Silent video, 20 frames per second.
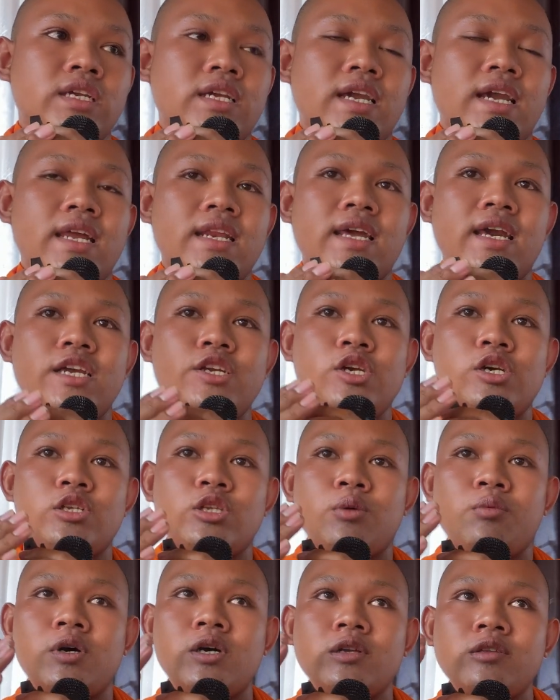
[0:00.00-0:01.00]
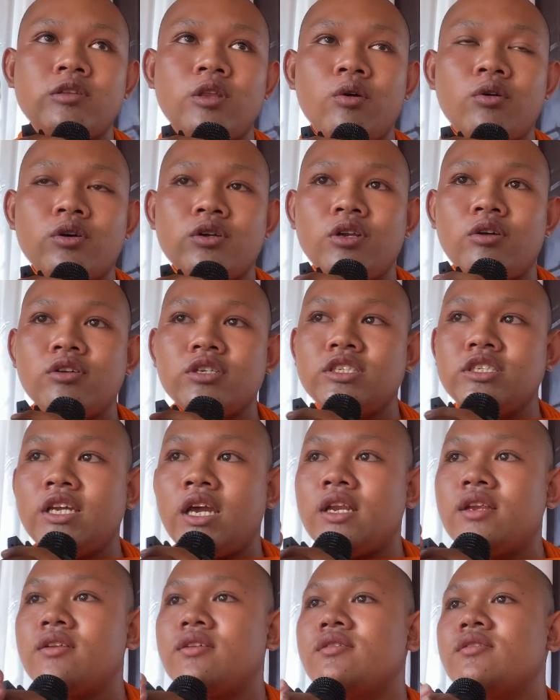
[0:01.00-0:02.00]
Cả nà dùng thua tốc nông
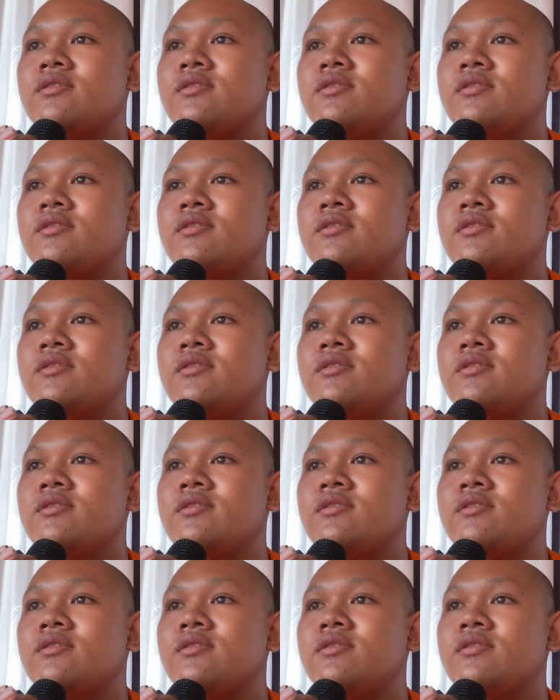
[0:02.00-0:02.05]
chật